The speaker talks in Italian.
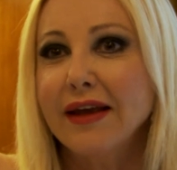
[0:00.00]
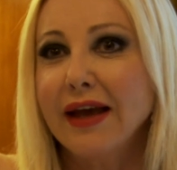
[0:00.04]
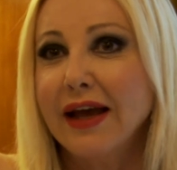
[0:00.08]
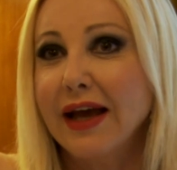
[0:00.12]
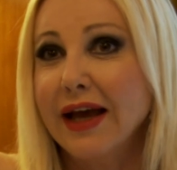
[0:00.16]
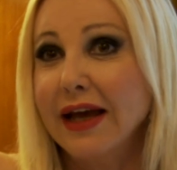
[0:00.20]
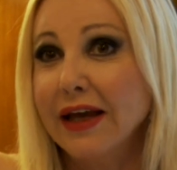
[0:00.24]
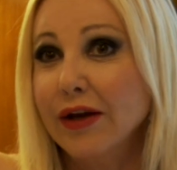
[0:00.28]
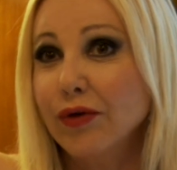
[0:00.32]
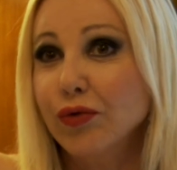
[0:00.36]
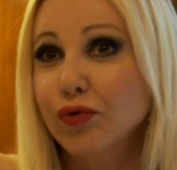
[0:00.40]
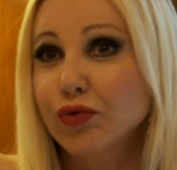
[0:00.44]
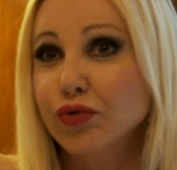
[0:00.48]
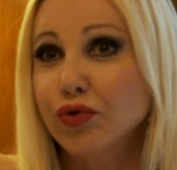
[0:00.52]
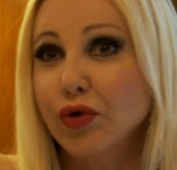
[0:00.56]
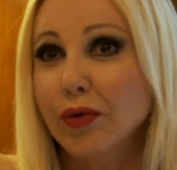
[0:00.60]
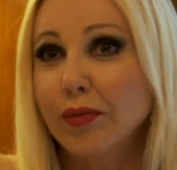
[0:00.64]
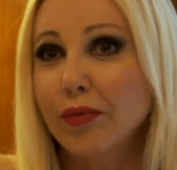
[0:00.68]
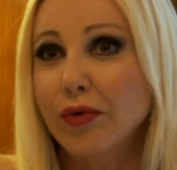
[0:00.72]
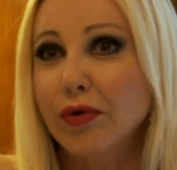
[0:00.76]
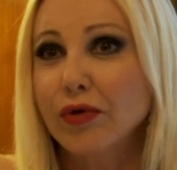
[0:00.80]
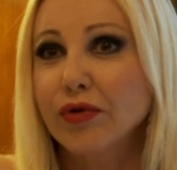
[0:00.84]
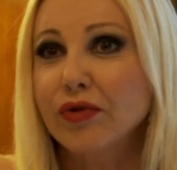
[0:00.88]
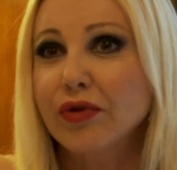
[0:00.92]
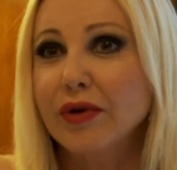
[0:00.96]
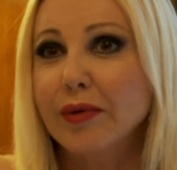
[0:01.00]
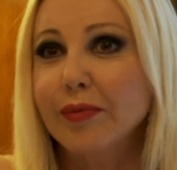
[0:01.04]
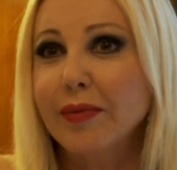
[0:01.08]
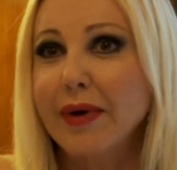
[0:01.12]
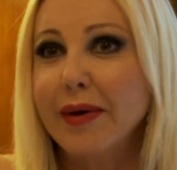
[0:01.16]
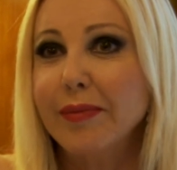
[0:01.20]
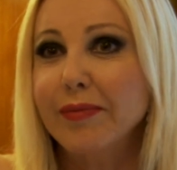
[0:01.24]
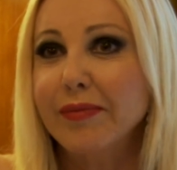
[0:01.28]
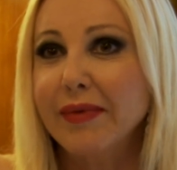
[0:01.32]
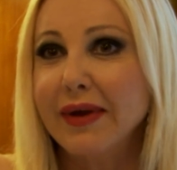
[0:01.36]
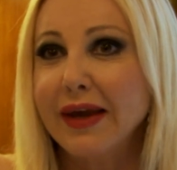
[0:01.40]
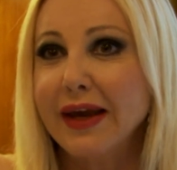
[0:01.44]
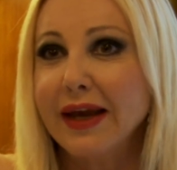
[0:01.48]
aiuto molto i
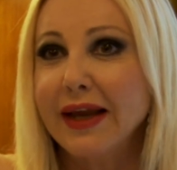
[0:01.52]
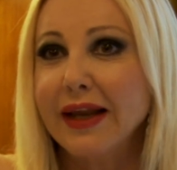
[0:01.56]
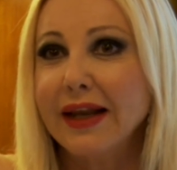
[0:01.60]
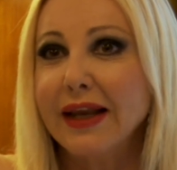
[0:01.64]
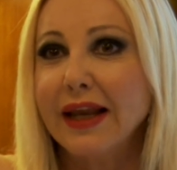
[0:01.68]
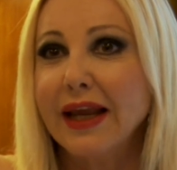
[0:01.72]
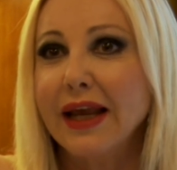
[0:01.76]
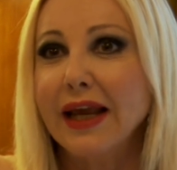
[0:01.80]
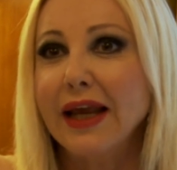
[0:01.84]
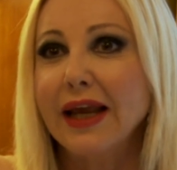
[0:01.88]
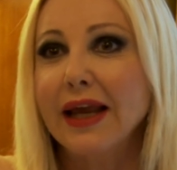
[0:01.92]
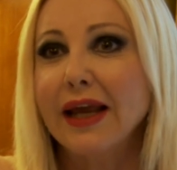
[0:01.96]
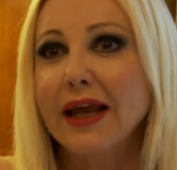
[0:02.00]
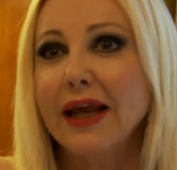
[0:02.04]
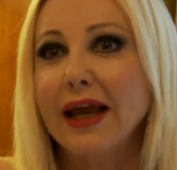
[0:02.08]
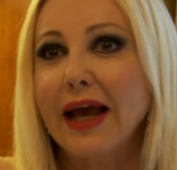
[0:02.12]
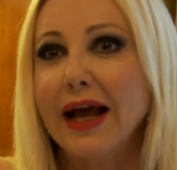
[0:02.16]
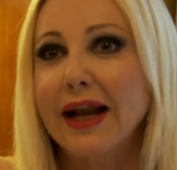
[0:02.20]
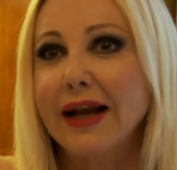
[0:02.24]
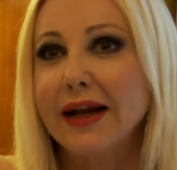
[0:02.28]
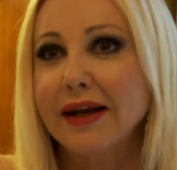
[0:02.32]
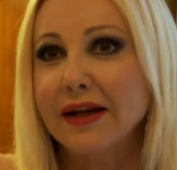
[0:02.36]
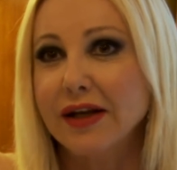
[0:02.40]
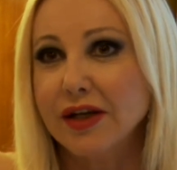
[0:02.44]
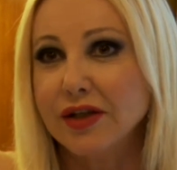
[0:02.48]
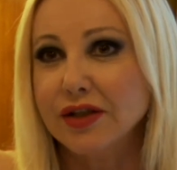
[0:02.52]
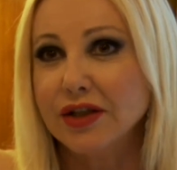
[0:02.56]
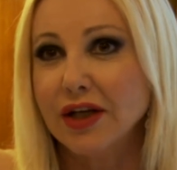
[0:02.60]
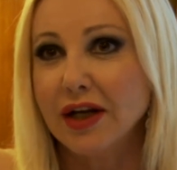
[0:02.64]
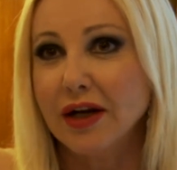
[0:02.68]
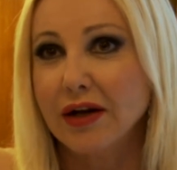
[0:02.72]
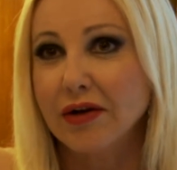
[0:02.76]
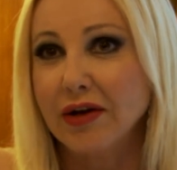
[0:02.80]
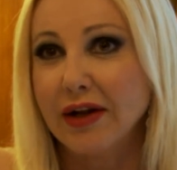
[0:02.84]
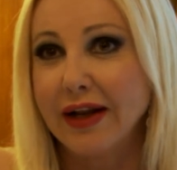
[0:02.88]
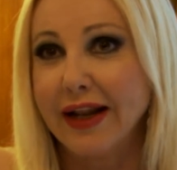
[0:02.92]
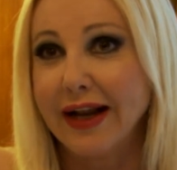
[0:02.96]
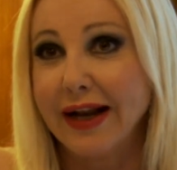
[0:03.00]
bambini alla
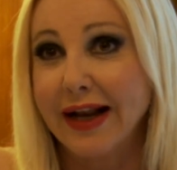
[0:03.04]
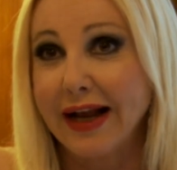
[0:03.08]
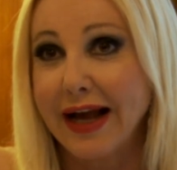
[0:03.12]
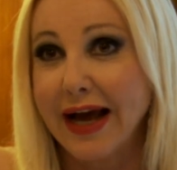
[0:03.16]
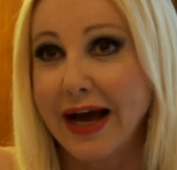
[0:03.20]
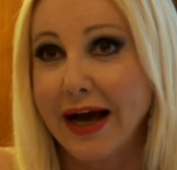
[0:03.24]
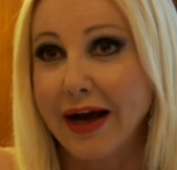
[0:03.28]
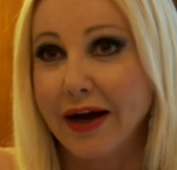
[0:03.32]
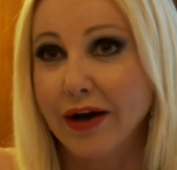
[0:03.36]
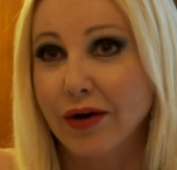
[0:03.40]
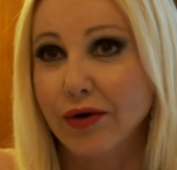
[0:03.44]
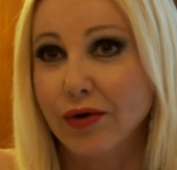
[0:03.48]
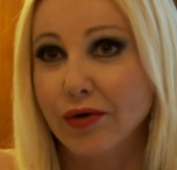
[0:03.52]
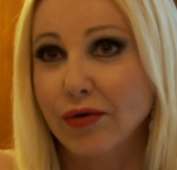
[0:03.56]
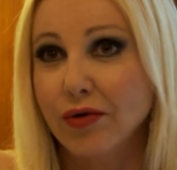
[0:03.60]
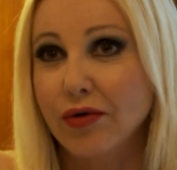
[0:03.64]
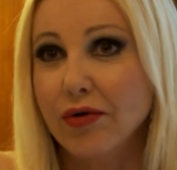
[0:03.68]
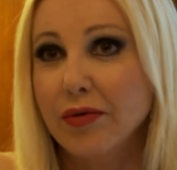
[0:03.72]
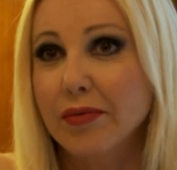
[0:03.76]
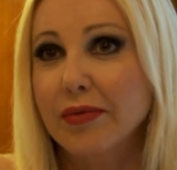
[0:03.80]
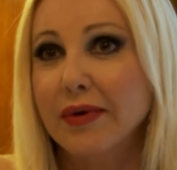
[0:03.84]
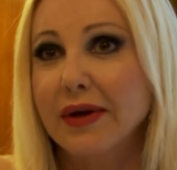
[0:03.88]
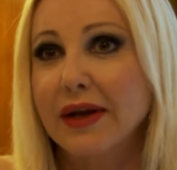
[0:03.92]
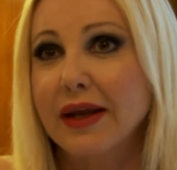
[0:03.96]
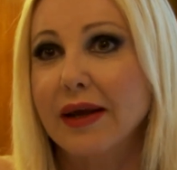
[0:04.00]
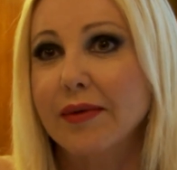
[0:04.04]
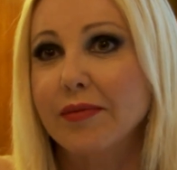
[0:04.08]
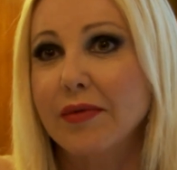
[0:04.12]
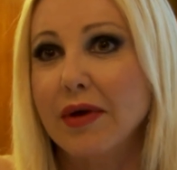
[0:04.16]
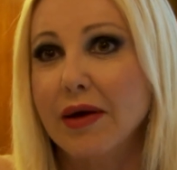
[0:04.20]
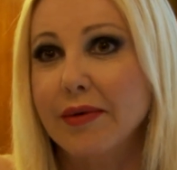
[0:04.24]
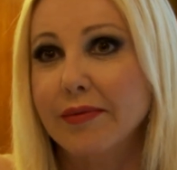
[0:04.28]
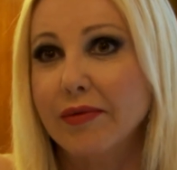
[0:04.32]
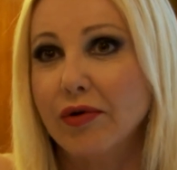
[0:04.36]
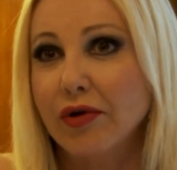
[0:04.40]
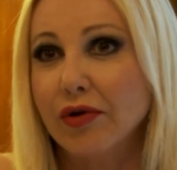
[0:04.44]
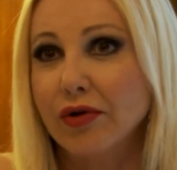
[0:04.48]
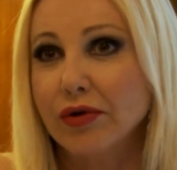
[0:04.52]
ricerca del cancro perché
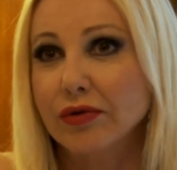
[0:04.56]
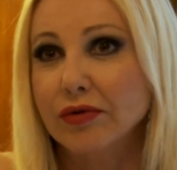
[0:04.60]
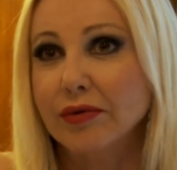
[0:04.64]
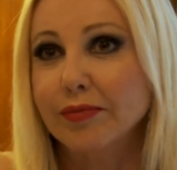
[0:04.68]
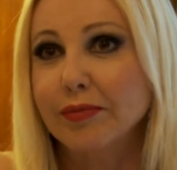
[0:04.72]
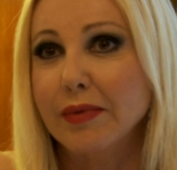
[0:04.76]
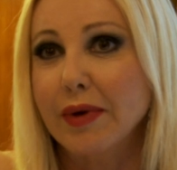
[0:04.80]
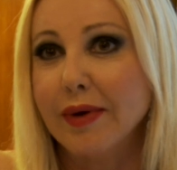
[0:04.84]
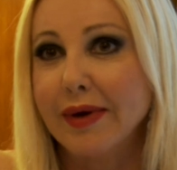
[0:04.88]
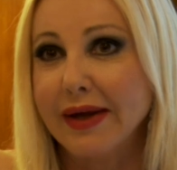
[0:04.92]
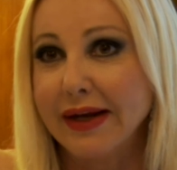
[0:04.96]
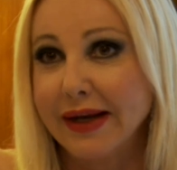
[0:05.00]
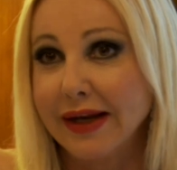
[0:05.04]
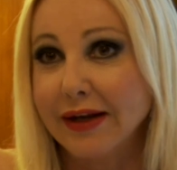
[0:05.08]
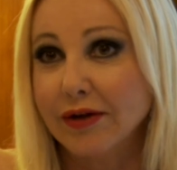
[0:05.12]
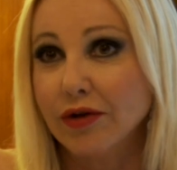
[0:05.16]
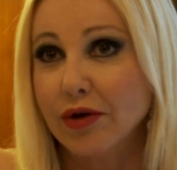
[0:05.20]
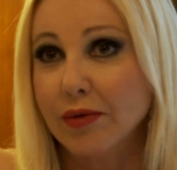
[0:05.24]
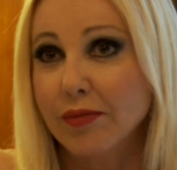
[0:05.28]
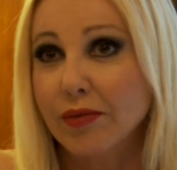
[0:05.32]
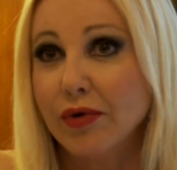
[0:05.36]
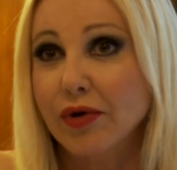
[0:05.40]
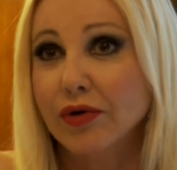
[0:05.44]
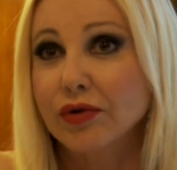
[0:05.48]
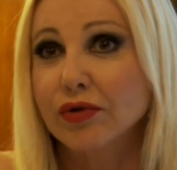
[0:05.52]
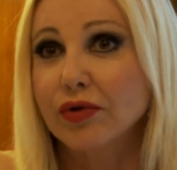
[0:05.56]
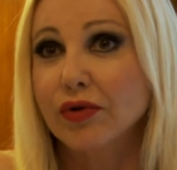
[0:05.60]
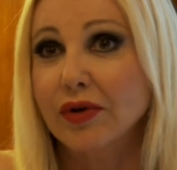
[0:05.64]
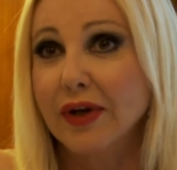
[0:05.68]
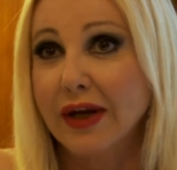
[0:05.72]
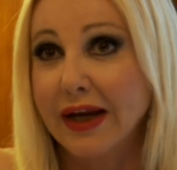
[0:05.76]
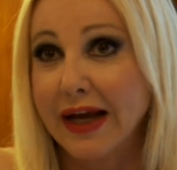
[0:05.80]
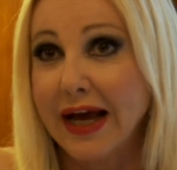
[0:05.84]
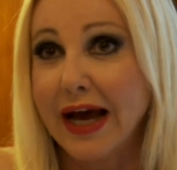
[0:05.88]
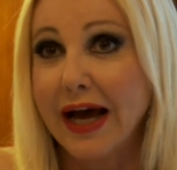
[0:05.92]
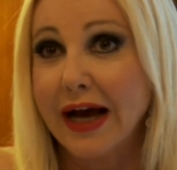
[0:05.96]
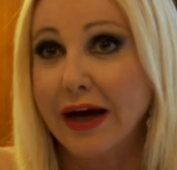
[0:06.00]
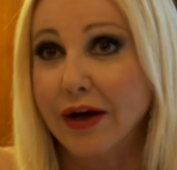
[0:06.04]
mio, marito è morto
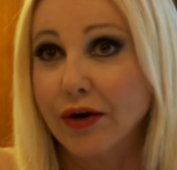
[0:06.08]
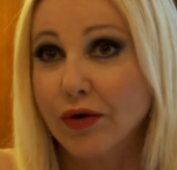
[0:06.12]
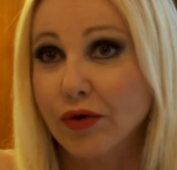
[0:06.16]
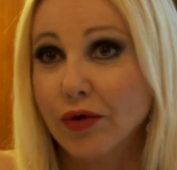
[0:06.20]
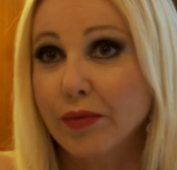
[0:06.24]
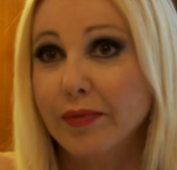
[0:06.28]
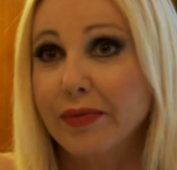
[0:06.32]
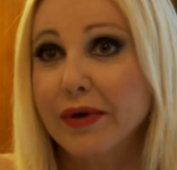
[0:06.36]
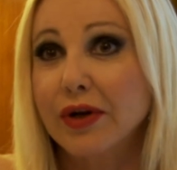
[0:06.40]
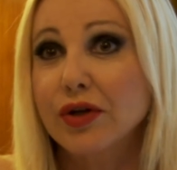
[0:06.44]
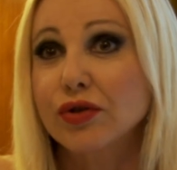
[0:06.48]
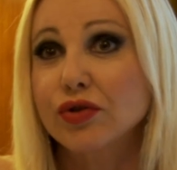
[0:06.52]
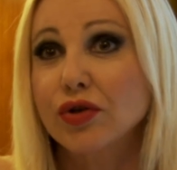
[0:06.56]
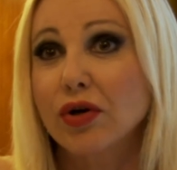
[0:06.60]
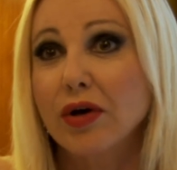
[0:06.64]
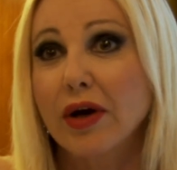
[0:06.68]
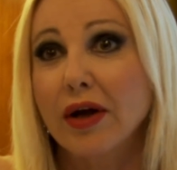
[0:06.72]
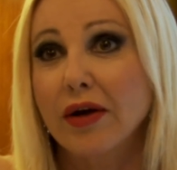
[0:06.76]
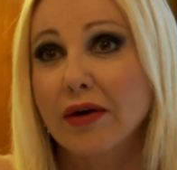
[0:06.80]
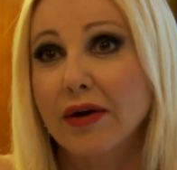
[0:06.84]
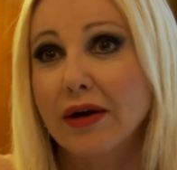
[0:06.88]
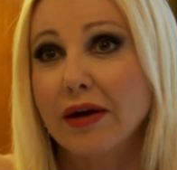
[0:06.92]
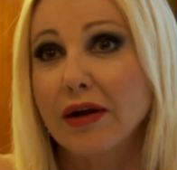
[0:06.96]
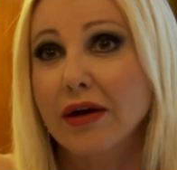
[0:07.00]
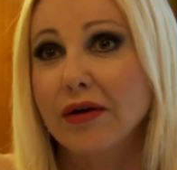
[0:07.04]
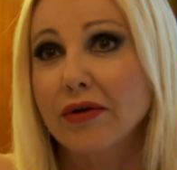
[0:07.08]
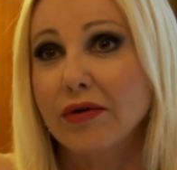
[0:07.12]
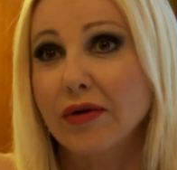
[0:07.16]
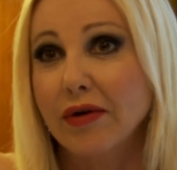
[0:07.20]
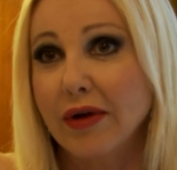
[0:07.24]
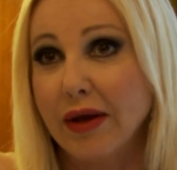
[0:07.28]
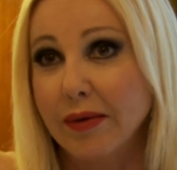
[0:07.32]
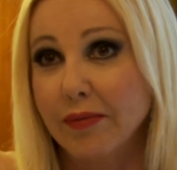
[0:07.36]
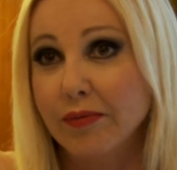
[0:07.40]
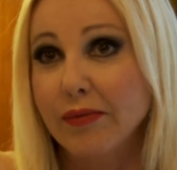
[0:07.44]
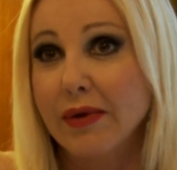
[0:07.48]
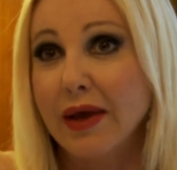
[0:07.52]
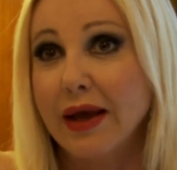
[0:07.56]
di cancro, perciò è,
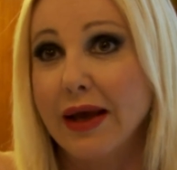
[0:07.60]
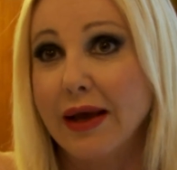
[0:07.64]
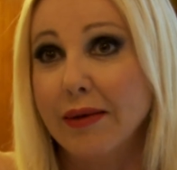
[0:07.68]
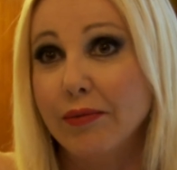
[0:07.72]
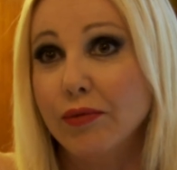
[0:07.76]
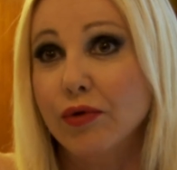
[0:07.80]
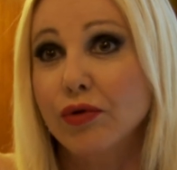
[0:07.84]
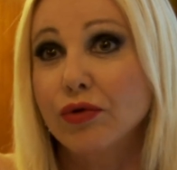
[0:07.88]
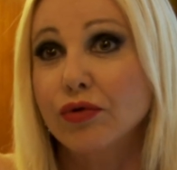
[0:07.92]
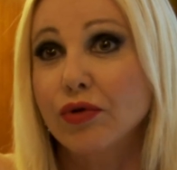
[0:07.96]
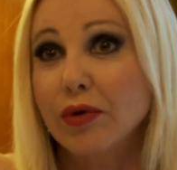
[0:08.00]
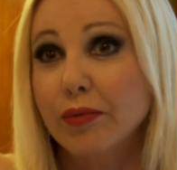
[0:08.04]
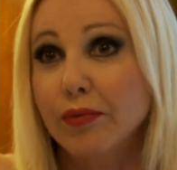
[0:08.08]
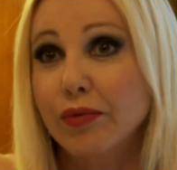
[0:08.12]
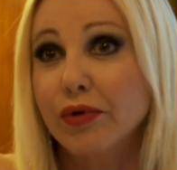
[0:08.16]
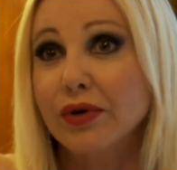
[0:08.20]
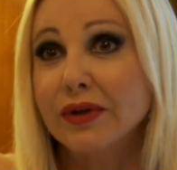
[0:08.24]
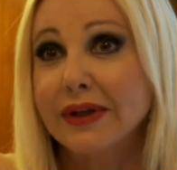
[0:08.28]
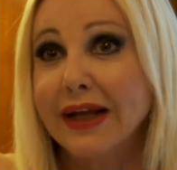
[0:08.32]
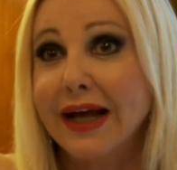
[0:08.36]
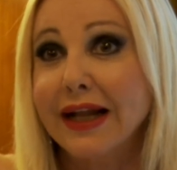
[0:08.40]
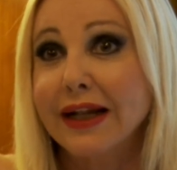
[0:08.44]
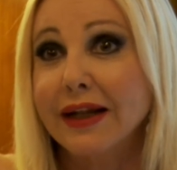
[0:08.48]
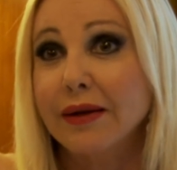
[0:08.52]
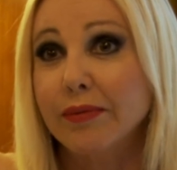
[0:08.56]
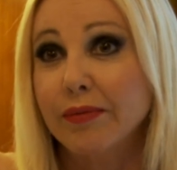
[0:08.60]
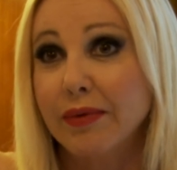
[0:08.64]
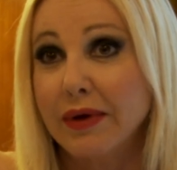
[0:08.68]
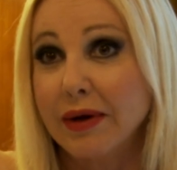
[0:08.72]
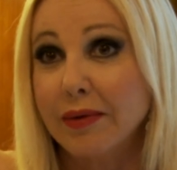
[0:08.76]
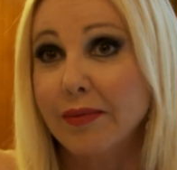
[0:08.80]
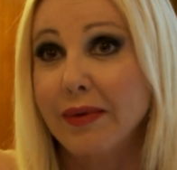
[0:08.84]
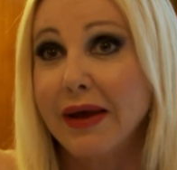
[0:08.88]
una, è molto importante per